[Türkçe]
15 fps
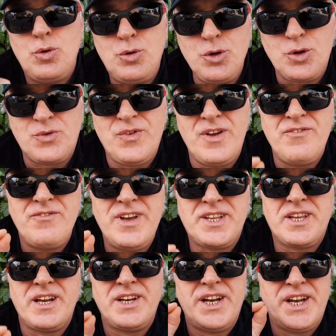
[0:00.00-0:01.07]
Lütfen
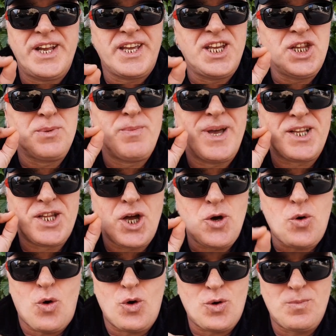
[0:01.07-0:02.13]
veterinere gitmekten
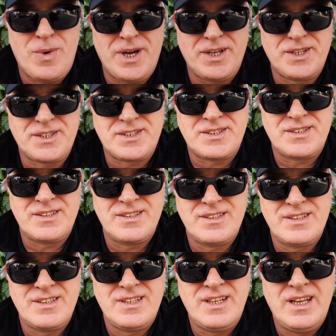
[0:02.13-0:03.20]
korkmayınız.
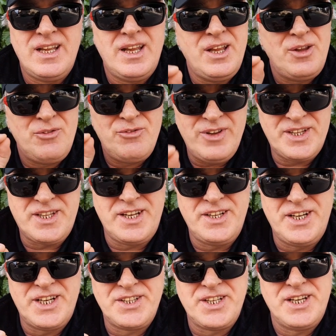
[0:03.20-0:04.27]

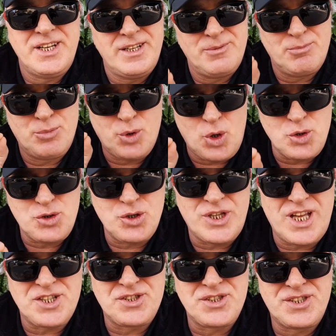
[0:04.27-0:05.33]
Veterinerde
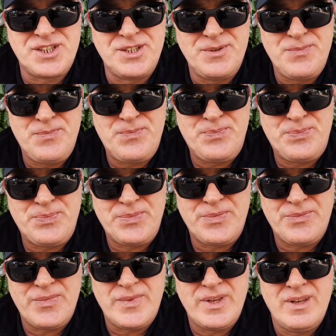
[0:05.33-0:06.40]
bronşit aşısı,
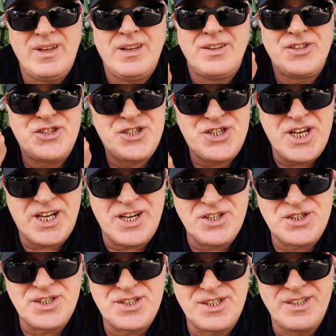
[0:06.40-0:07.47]
çiçek
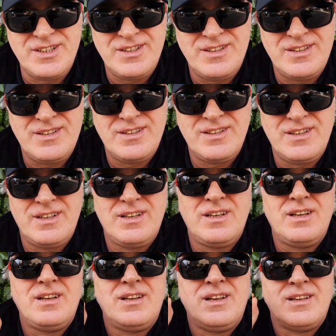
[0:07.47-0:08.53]
aşısı,
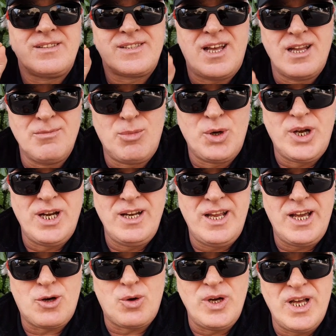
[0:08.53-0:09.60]
salmonella
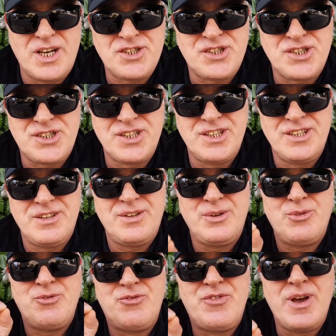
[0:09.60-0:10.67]
ekoli aşısı,
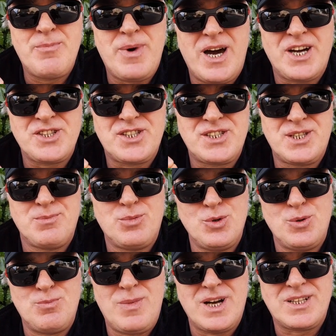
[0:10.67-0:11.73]
veba aşısı
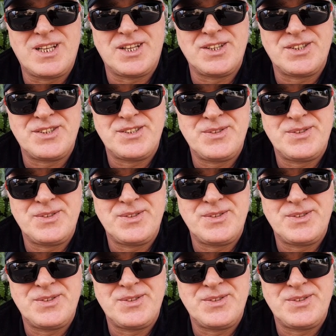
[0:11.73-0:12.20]
bulunmaktadır.